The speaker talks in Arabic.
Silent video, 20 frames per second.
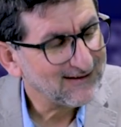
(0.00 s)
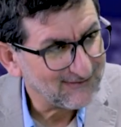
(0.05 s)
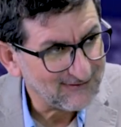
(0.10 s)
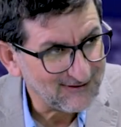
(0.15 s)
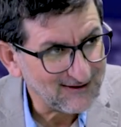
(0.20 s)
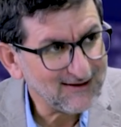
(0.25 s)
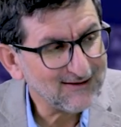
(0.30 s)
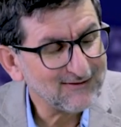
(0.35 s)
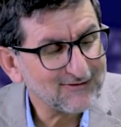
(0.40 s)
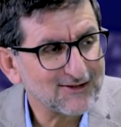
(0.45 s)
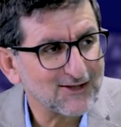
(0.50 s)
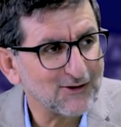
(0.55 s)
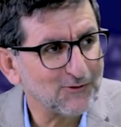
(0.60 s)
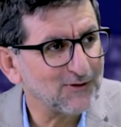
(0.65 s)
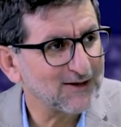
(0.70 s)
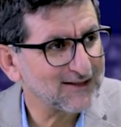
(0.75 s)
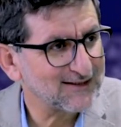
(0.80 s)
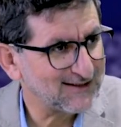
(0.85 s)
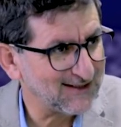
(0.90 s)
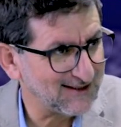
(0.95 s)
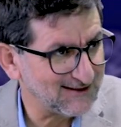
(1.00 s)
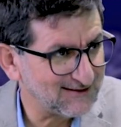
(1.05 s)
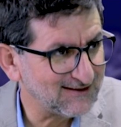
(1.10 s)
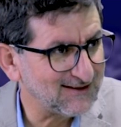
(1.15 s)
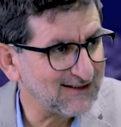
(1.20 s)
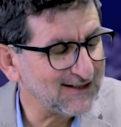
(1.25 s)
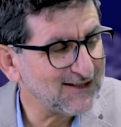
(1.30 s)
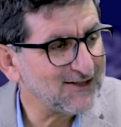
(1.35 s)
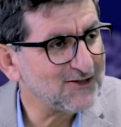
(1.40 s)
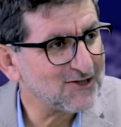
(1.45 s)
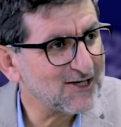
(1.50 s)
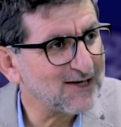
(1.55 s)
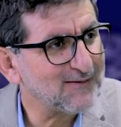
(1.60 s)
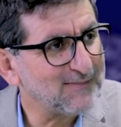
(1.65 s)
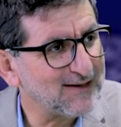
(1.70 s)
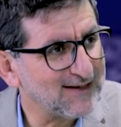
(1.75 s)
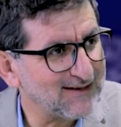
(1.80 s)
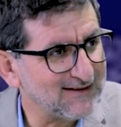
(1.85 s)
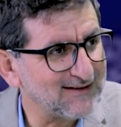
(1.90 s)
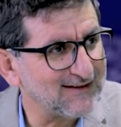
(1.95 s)
في نفس الوقت كانت
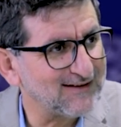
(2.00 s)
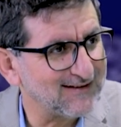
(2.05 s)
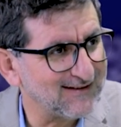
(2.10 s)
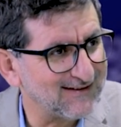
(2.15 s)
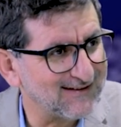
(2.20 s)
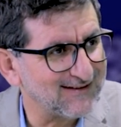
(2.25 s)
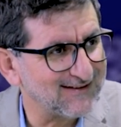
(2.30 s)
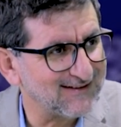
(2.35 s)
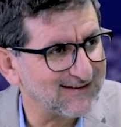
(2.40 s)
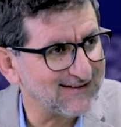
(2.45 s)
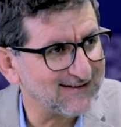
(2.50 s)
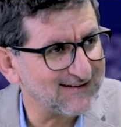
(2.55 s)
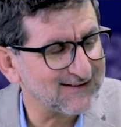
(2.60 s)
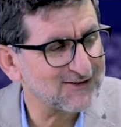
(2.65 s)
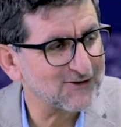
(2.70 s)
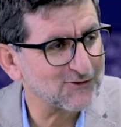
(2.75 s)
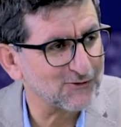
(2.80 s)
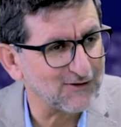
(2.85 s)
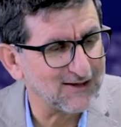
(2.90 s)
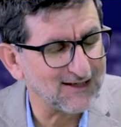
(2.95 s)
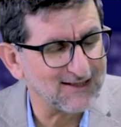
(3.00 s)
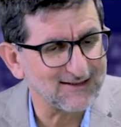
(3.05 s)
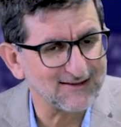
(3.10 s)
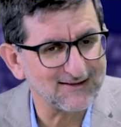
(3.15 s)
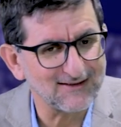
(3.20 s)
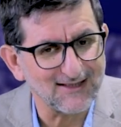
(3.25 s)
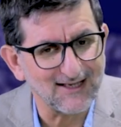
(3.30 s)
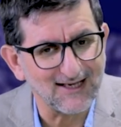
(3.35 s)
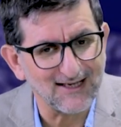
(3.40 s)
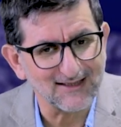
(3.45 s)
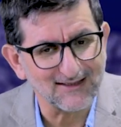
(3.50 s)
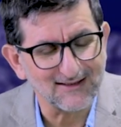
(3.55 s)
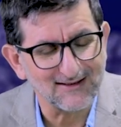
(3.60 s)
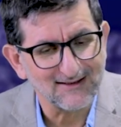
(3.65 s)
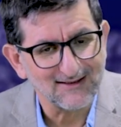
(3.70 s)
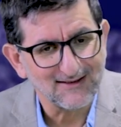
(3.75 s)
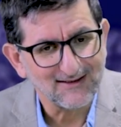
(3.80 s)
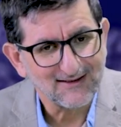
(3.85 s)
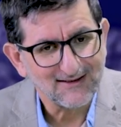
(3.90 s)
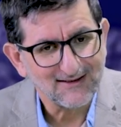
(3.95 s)
الاجابه لل... نعم. للسؤال تاعك